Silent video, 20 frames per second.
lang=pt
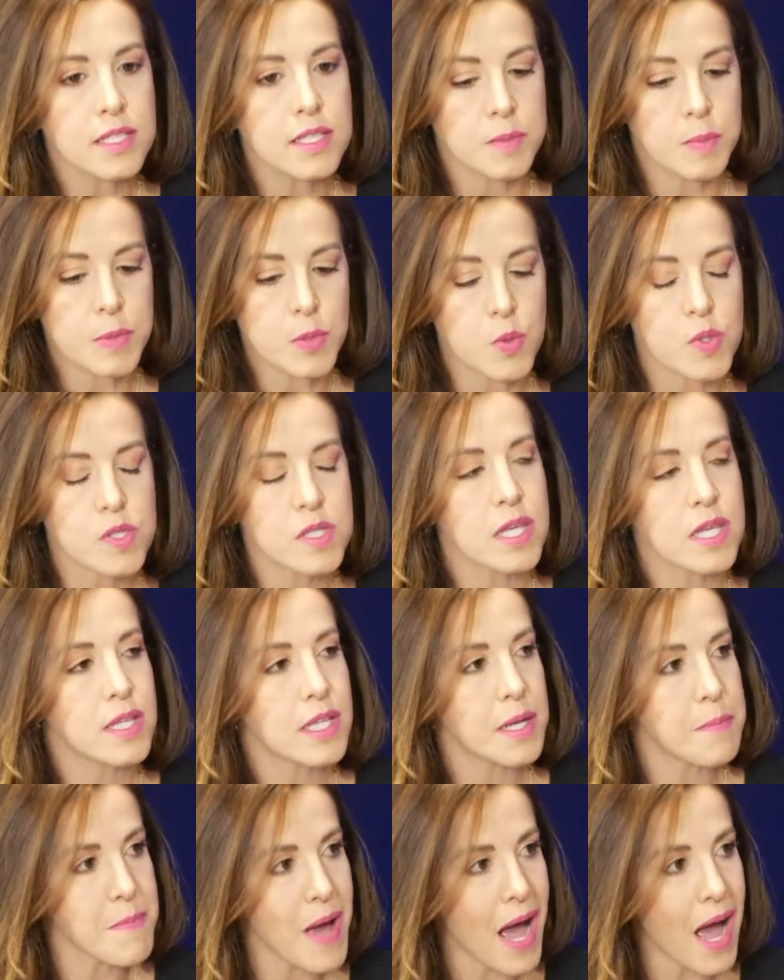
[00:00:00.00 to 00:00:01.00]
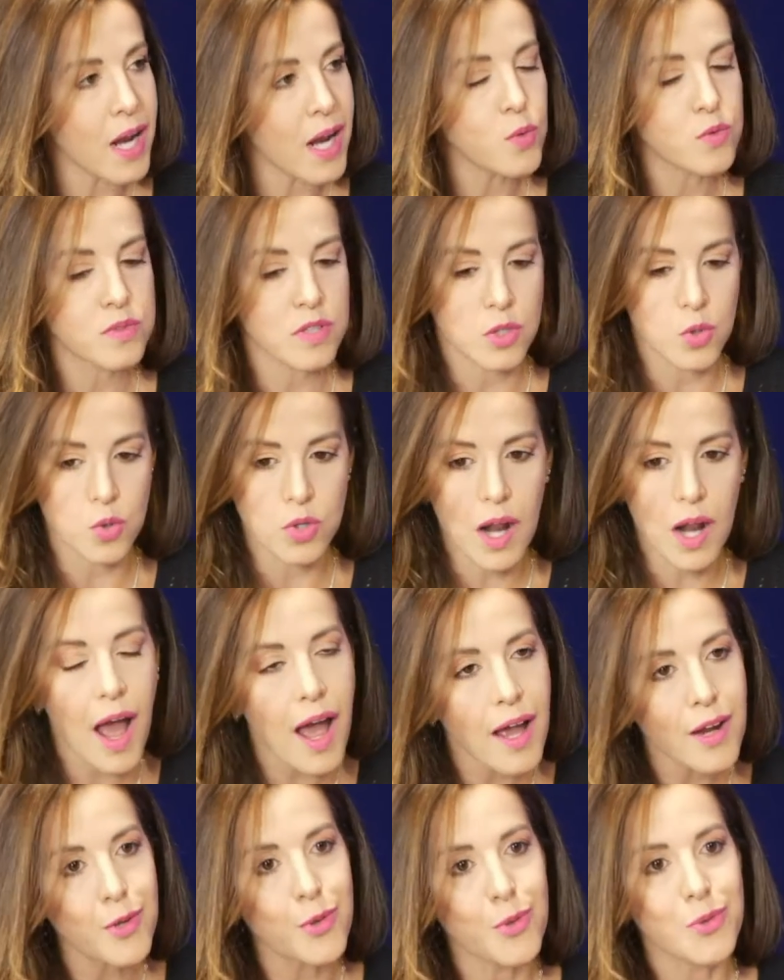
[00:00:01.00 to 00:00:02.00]
As pessoas têm trabalho, têm
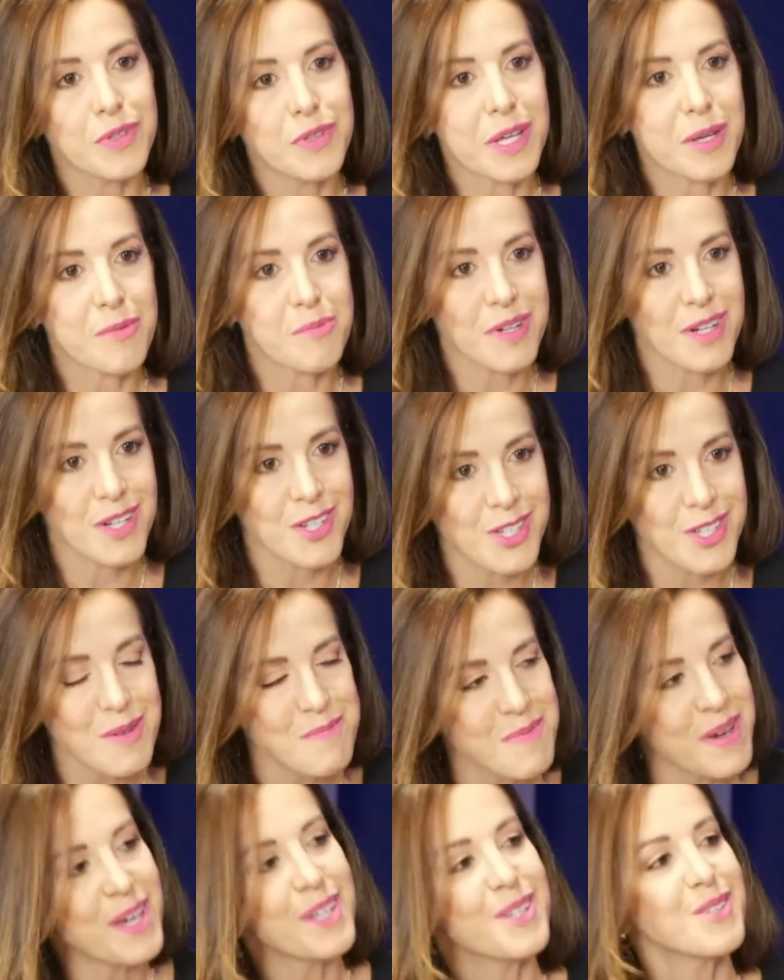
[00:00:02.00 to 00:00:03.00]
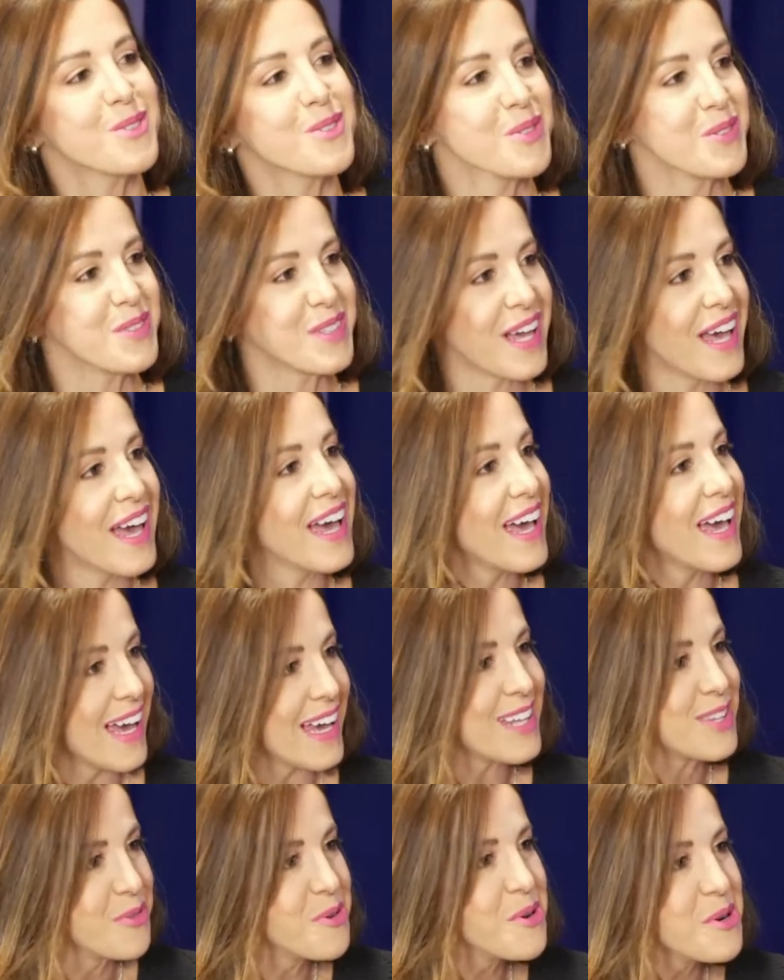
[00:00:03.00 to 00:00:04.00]
horário, têm planejamento. Uhum. É,
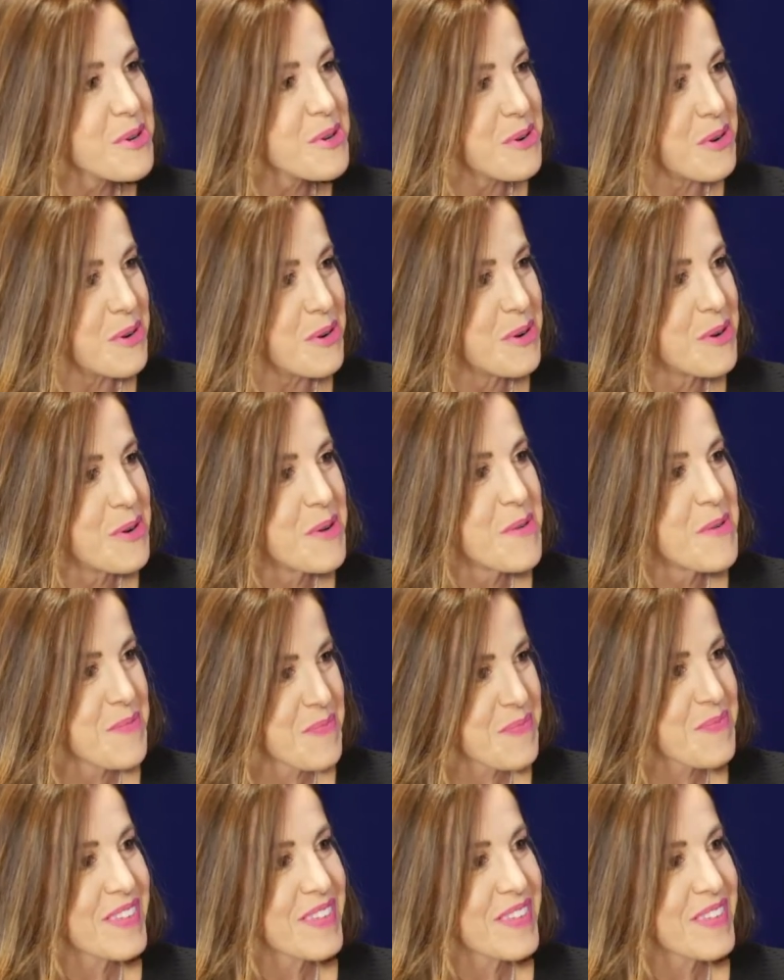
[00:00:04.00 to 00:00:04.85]
é, duro. Sim.